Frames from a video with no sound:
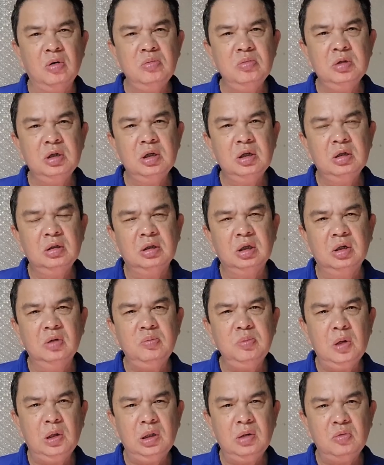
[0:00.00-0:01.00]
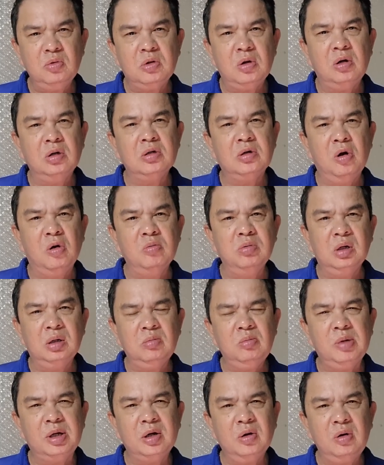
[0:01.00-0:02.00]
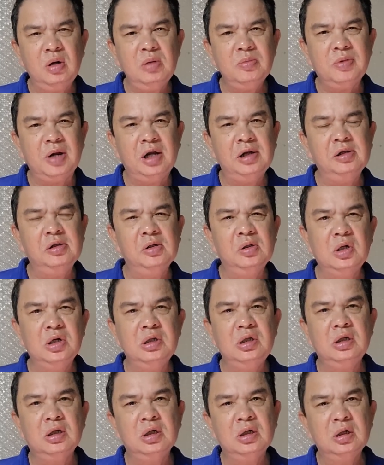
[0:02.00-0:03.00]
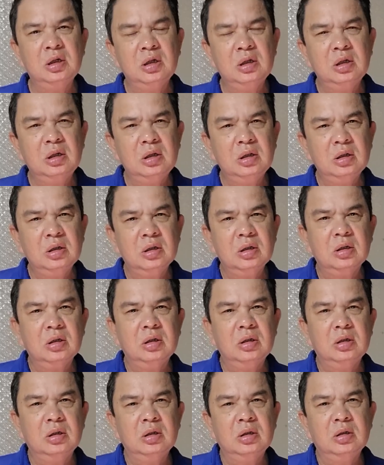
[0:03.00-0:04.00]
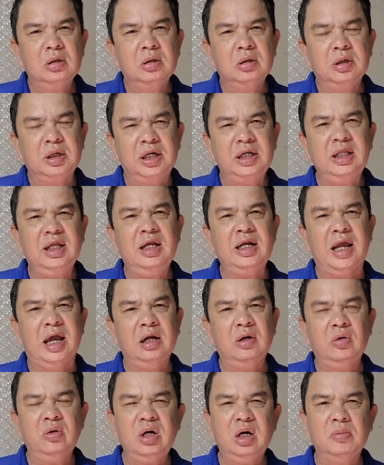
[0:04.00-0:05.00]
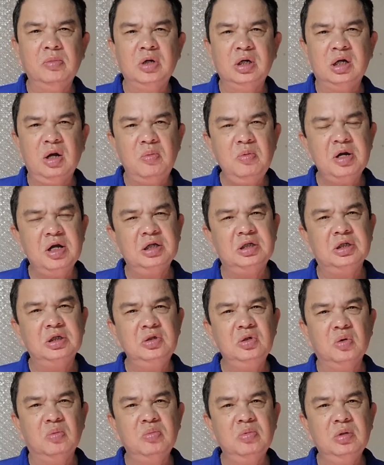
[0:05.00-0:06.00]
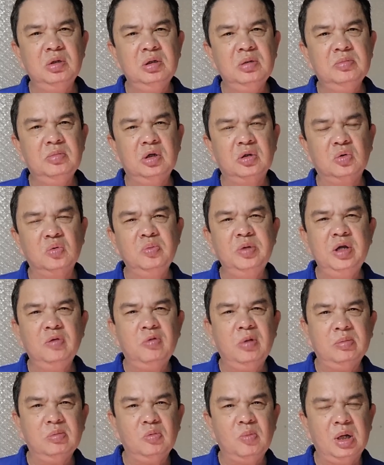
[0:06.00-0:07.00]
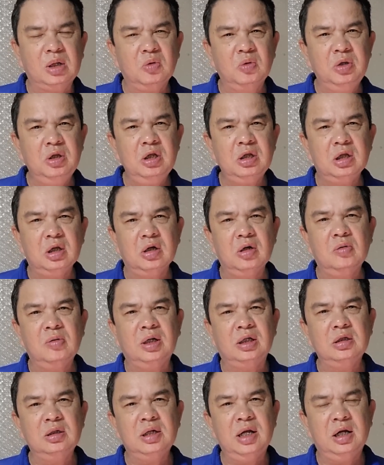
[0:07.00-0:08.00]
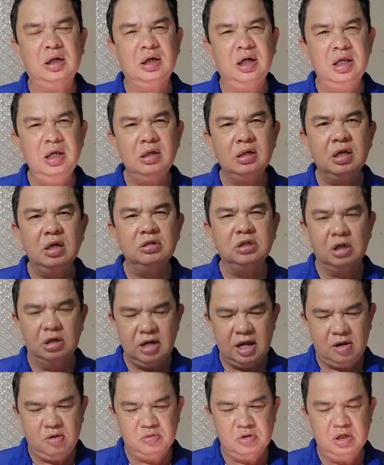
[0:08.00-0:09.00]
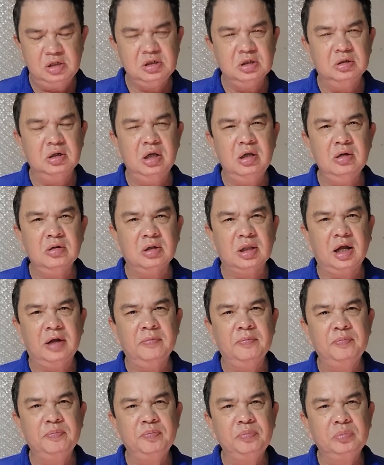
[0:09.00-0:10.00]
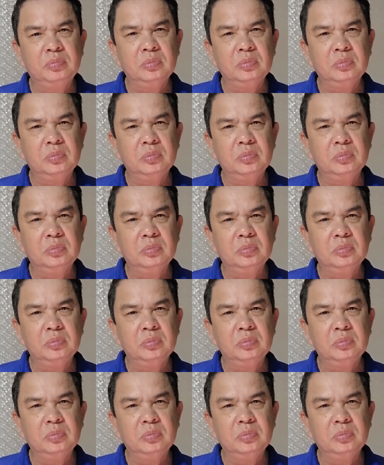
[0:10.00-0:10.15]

độ côn thì lúc đó đâu còn côn đó mà đó và người gây tai nạn nói rằng mình không hề sử dụng ờ, rượu bia hoặc ma túy thì cơ quan chức năng lấy cơ sở nào để xử lý người ta.